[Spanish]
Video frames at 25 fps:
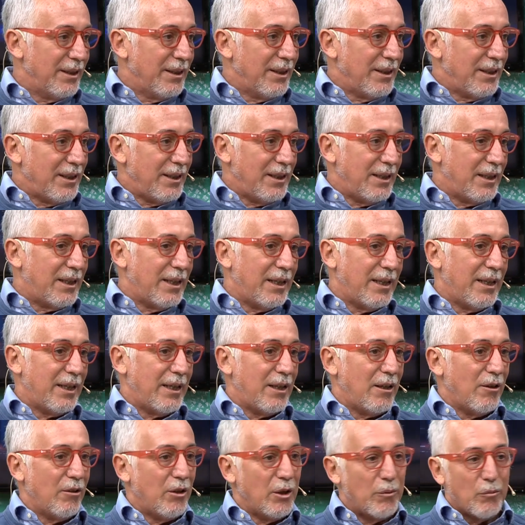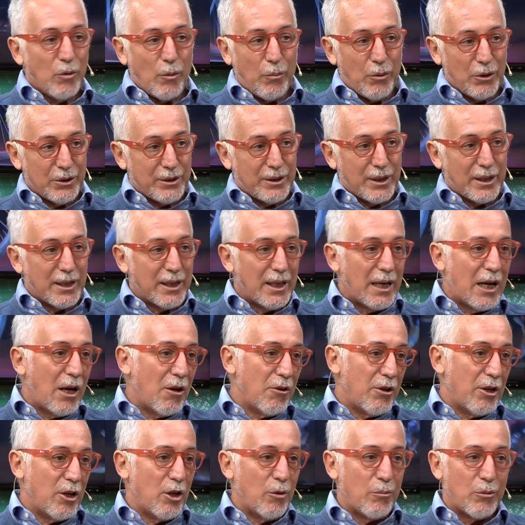y que lo hemos
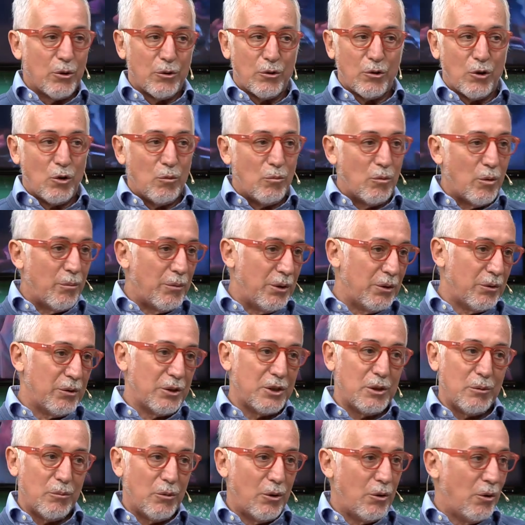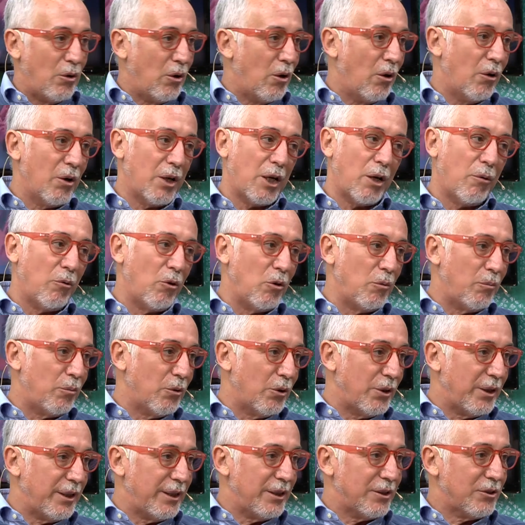postergado y que de pronto en un momento decimos, no, ahora voy
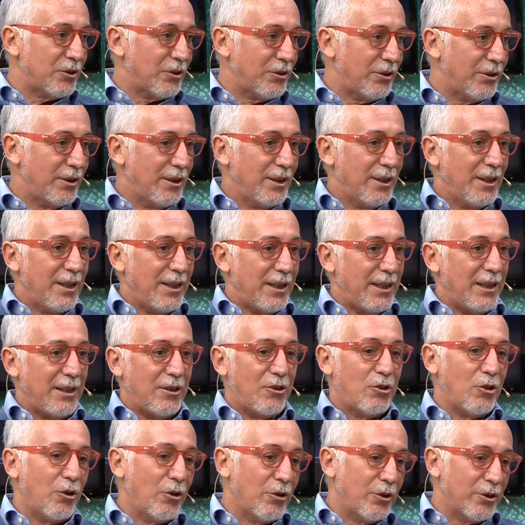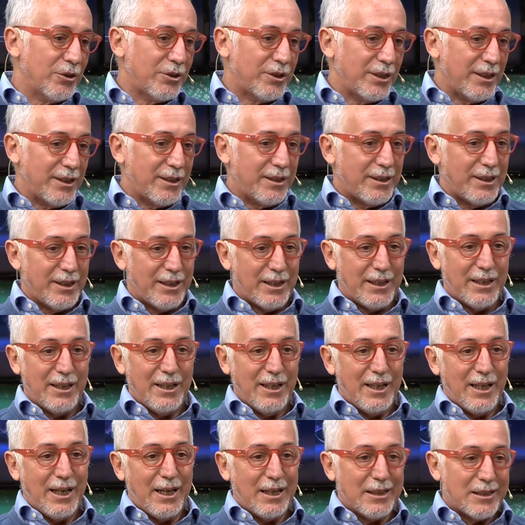por eso. Y todos este,
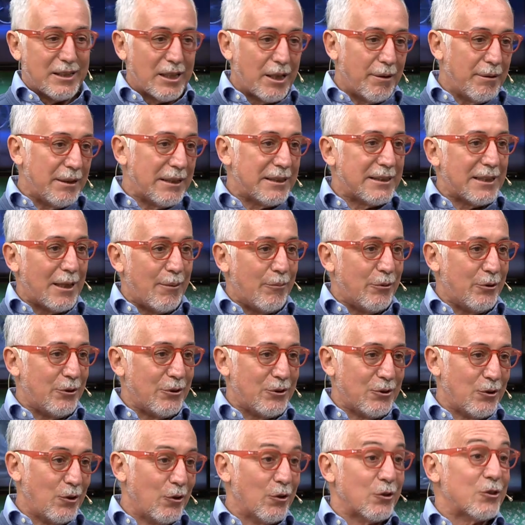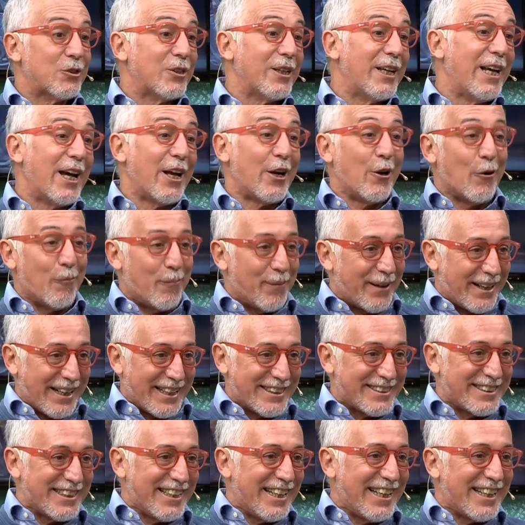atravesamos océanos
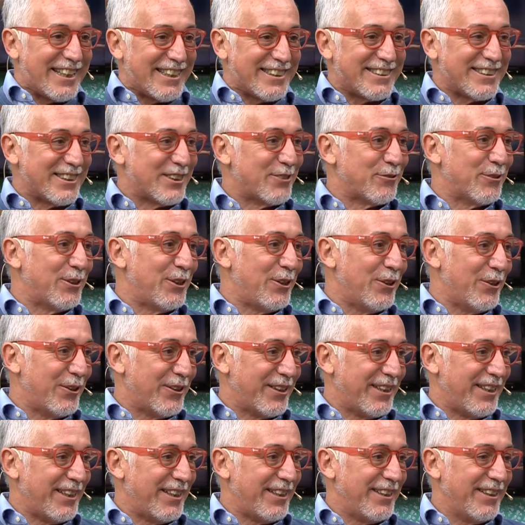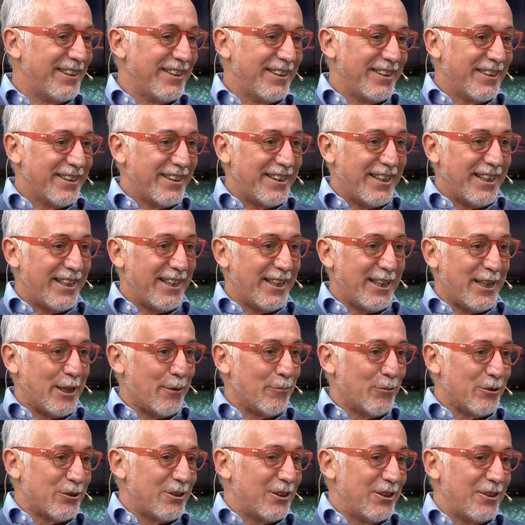para llegar a ese sueño que, que
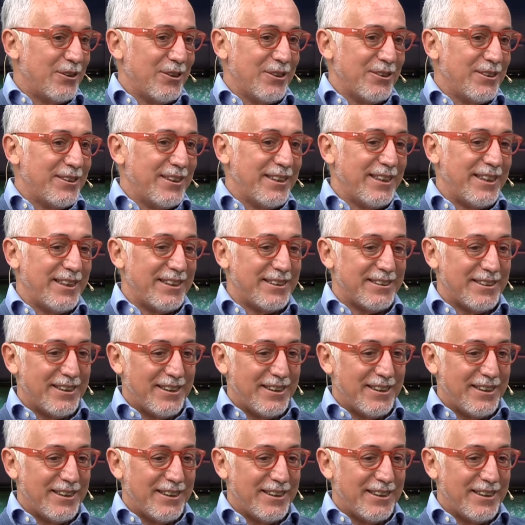queremos. Entonces,